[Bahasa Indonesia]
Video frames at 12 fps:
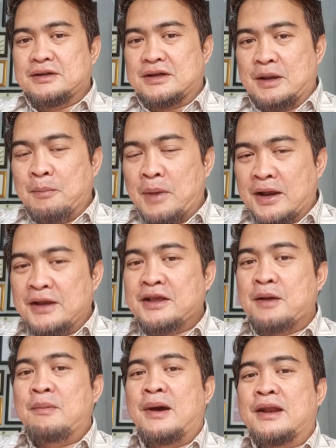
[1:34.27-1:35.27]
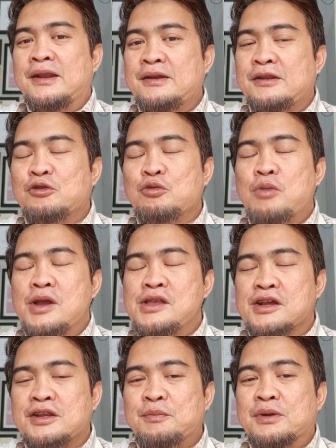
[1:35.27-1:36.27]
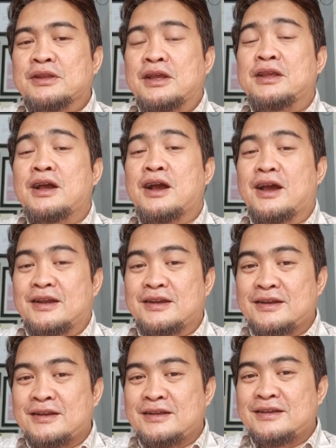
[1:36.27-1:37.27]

kemarin-kemarin itu banyak dipertanyakan